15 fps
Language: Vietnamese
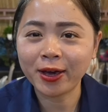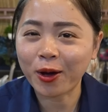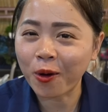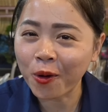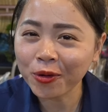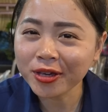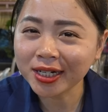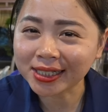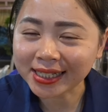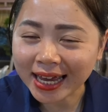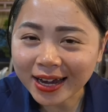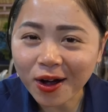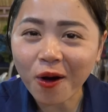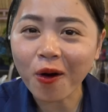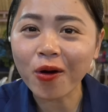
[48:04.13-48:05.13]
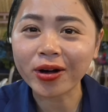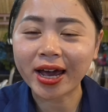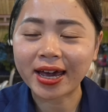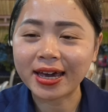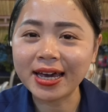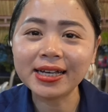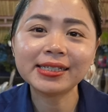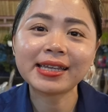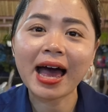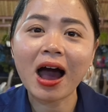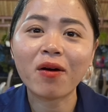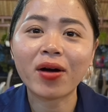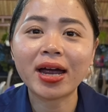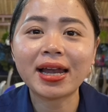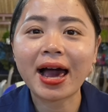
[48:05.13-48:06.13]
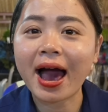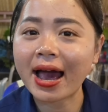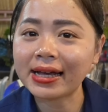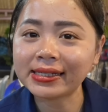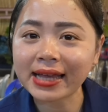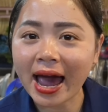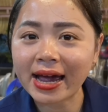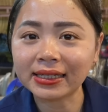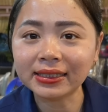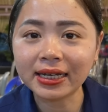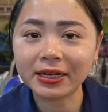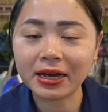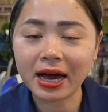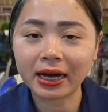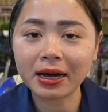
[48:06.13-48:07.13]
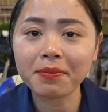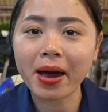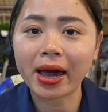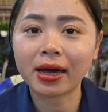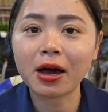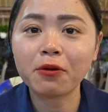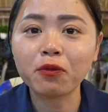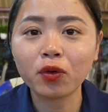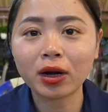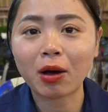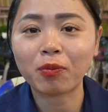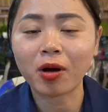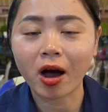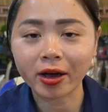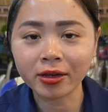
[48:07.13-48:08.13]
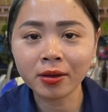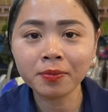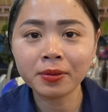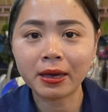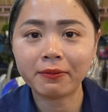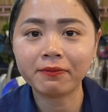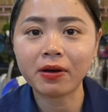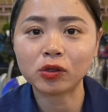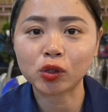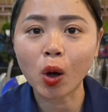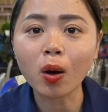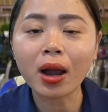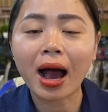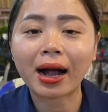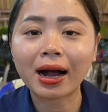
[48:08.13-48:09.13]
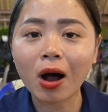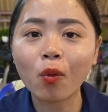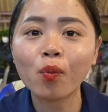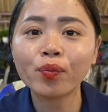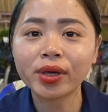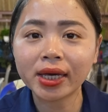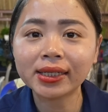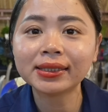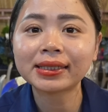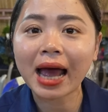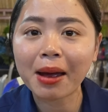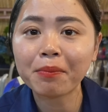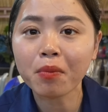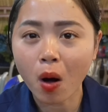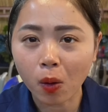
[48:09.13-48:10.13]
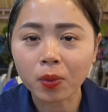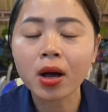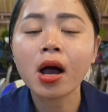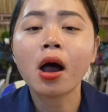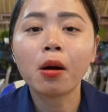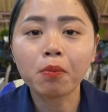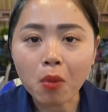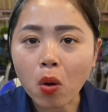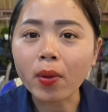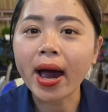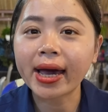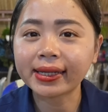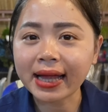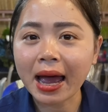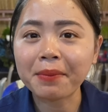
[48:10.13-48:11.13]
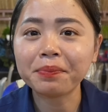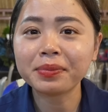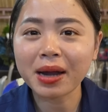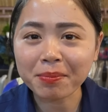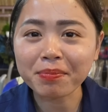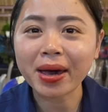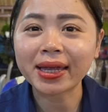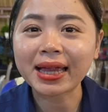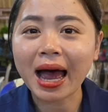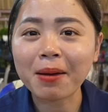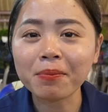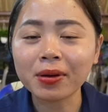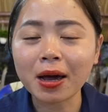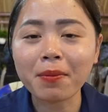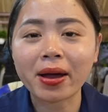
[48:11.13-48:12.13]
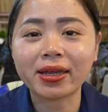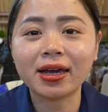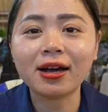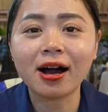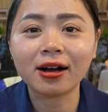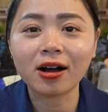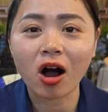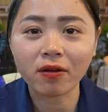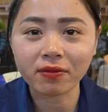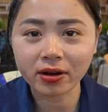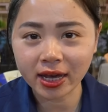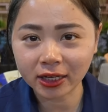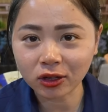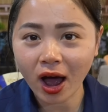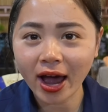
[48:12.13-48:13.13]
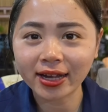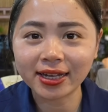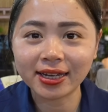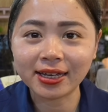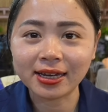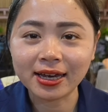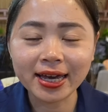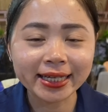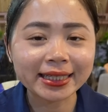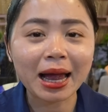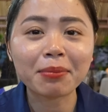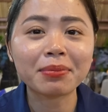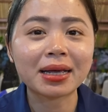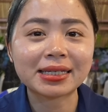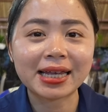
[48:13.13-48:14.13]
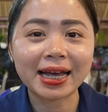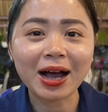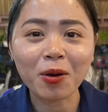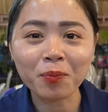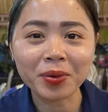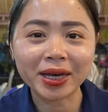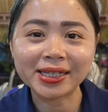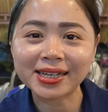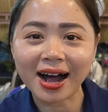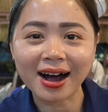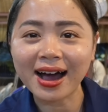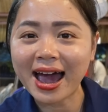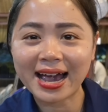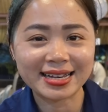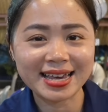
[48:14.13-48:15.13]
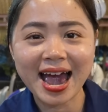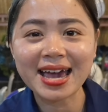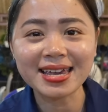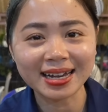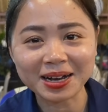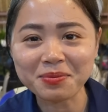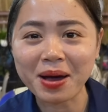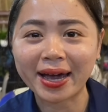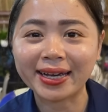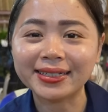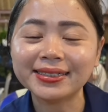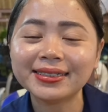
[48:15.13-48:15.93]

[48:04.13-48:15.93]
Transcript: về cổ hủ dừa xay khô này, yến xào hay là hải sản thì các bạn vui lòng gọi giúp Diễm vào số là 0981 128 578 các bạn chỉ cần gọi vào điện thoại thì yên tâm là sẽ không bị sợ hàng nhái nha các bạn